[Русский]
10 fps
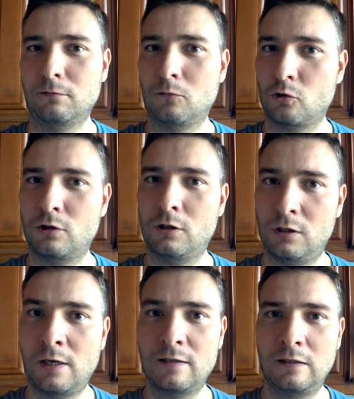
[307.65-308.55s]
может,
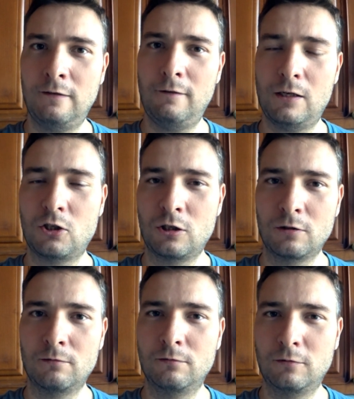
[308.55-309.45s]
интересные вещи
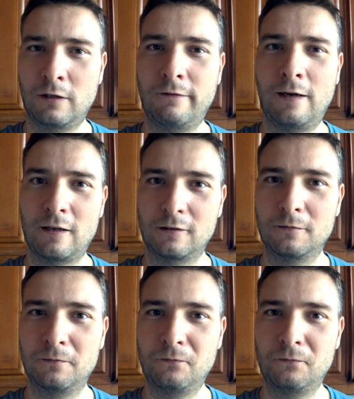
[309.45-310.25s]
говорят.